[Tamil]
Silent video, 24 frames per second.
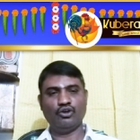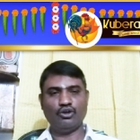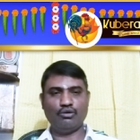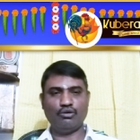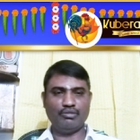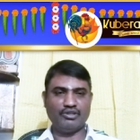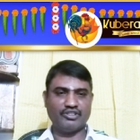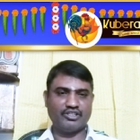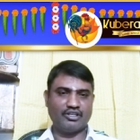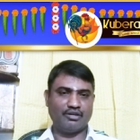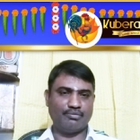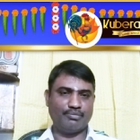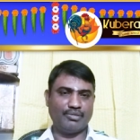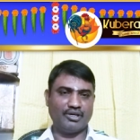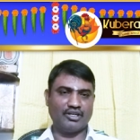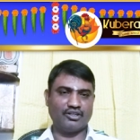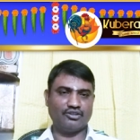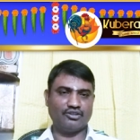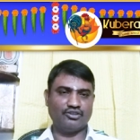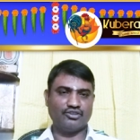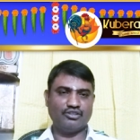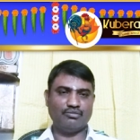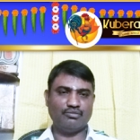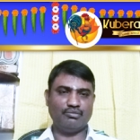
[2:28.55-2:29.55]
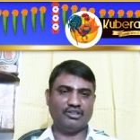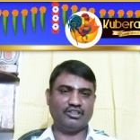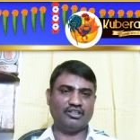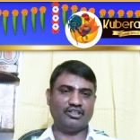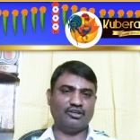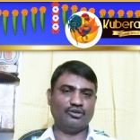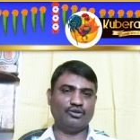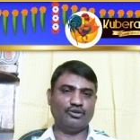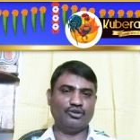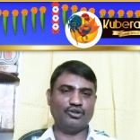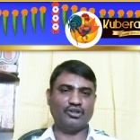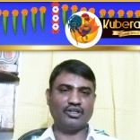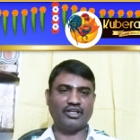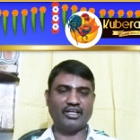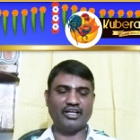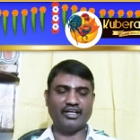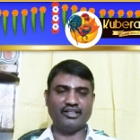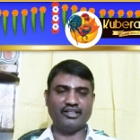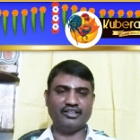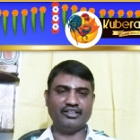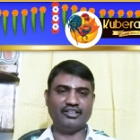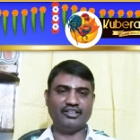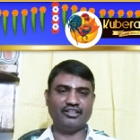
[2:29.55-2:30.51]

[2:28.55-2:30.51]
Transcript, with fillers: ரொம்ப சிறப்பாக இருக்கும் சிம்மத்தில் குரு இருக்கார்